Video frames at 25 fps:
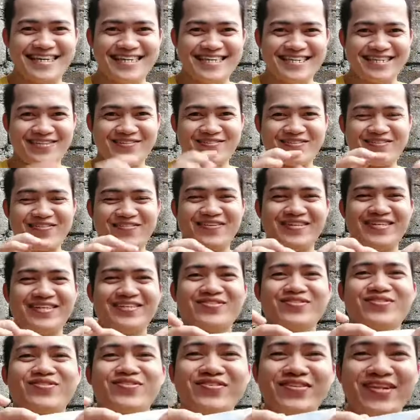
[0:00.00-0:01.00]
Ang hirap
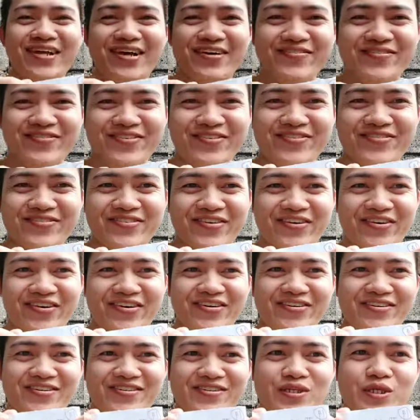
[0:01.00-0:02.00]
naman ito. To love you
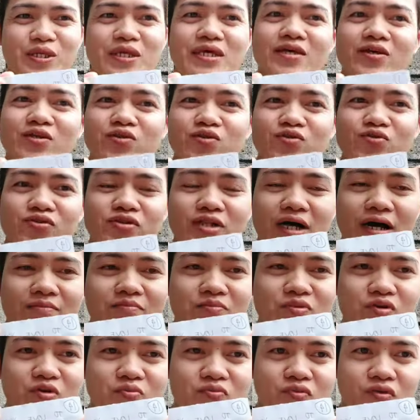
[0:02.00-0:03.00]
more. To
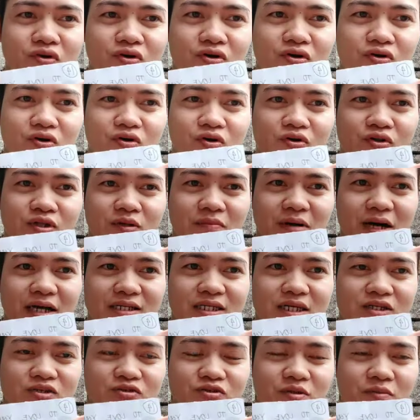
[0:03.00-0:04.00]
love you more. Oh,
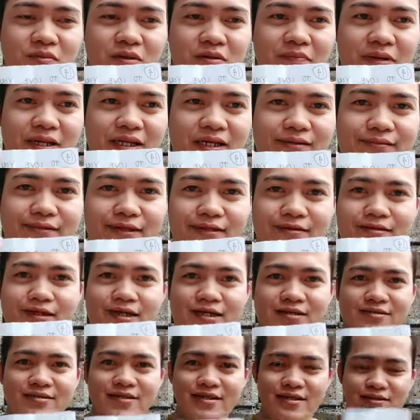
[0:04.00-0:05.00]
nabasa nyo, di ba?
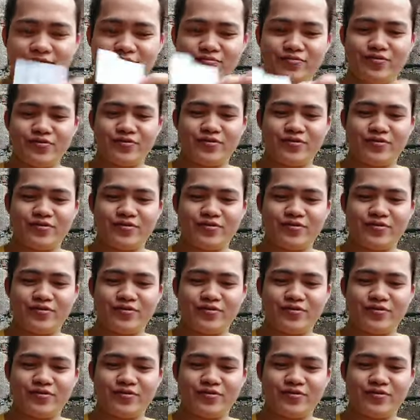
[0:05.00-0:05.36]
Baliktad kasi.